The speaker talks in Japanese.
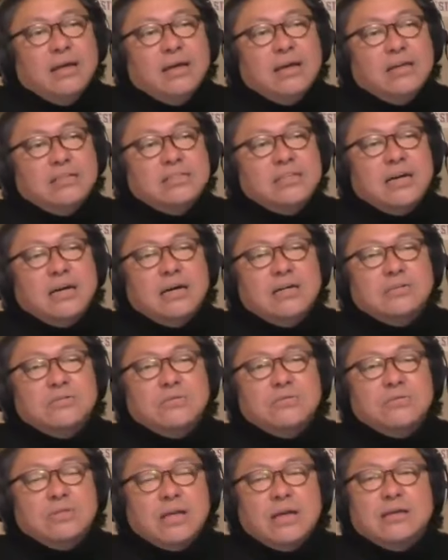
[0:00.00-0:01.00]
えー、
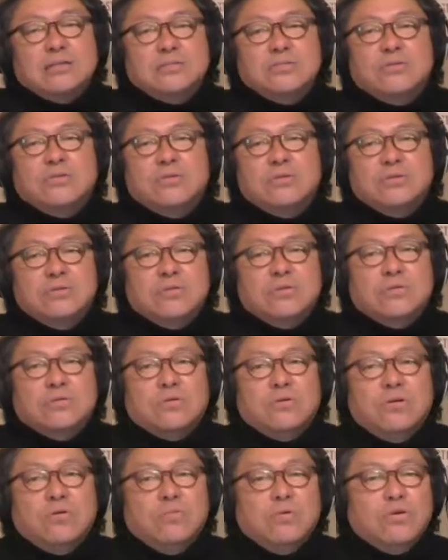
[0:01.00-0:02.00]
チャートのね上位
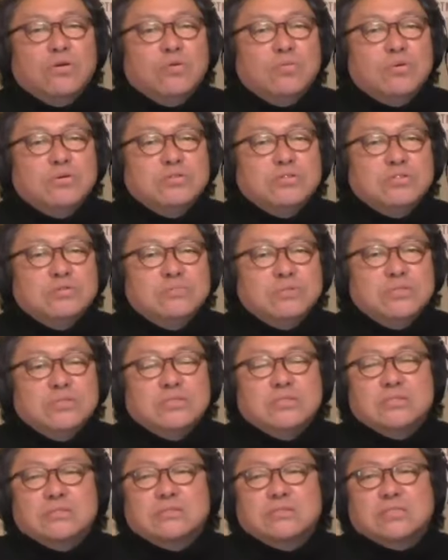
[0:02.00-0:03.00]
をほぼほぼ
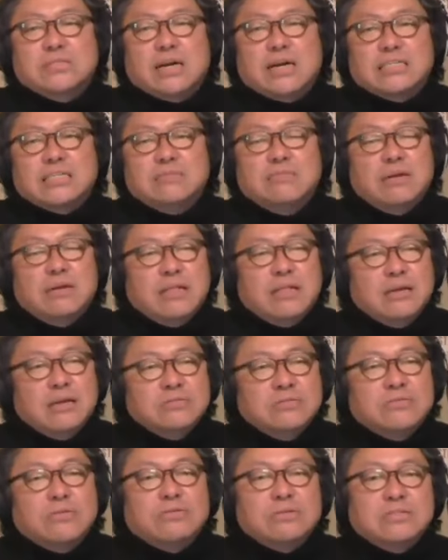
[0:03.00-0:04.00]
ニューミュージック勢が占めてい
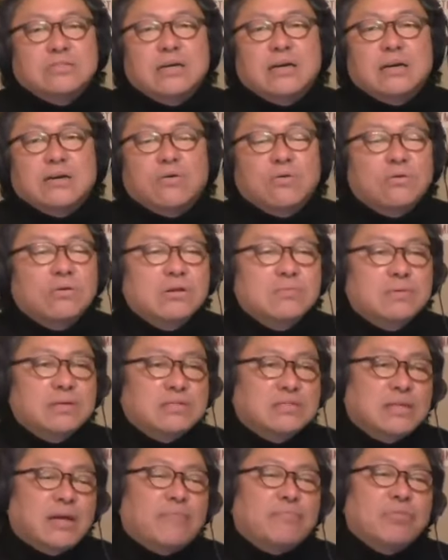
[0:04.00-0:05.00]
くという事態が起こりま
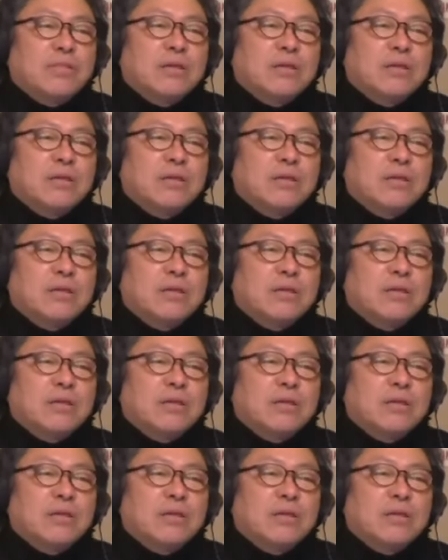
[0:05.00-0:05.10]
して。